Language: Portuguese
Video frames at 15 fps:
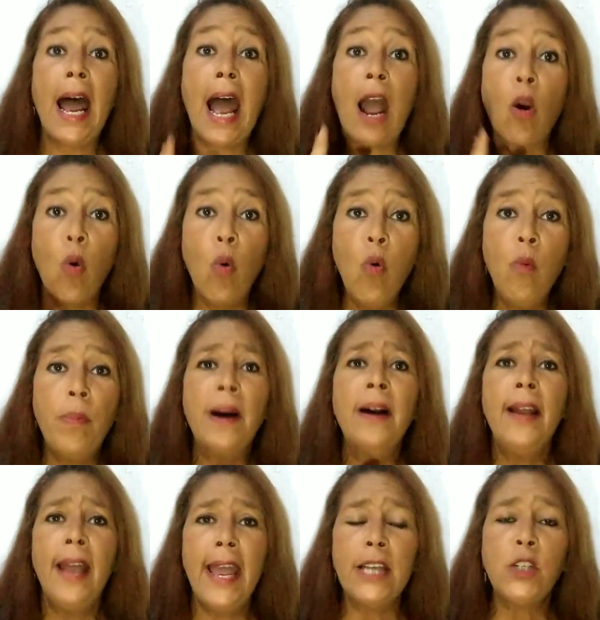A culpa
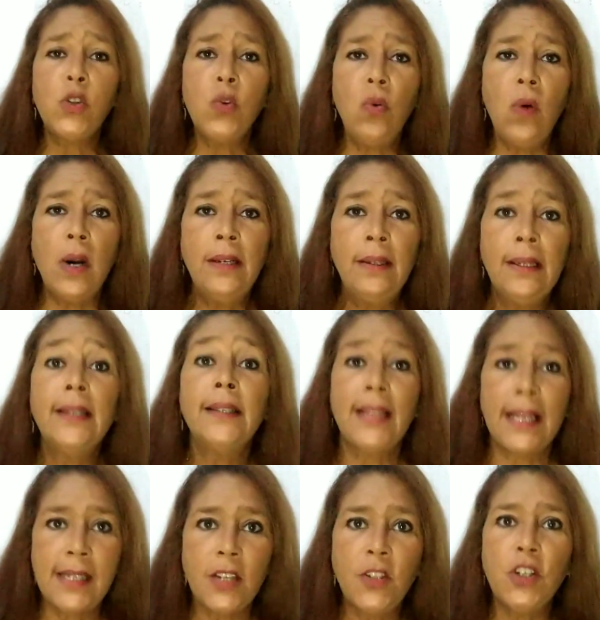é sua.
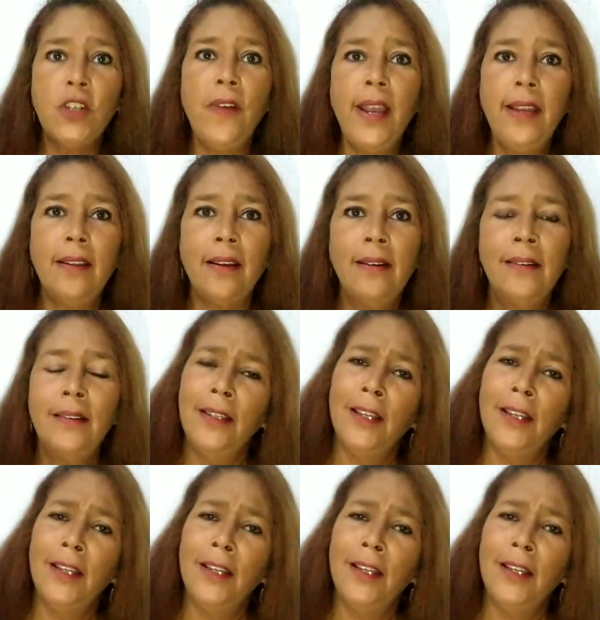Tá satisfeita?